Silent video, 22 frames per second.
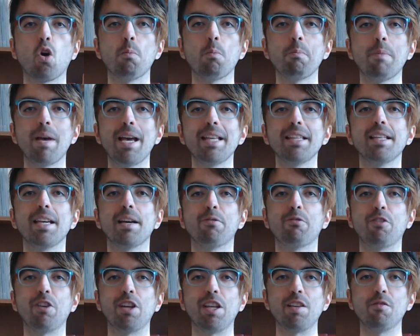
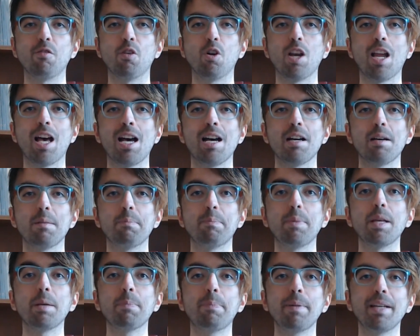commedia
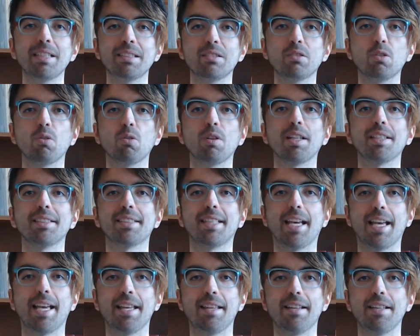frivola per persone
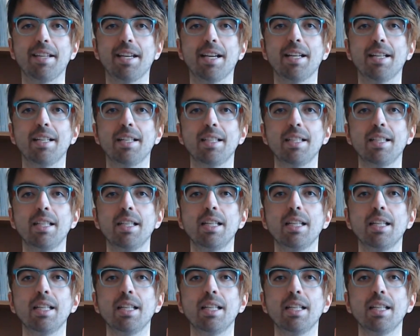serie.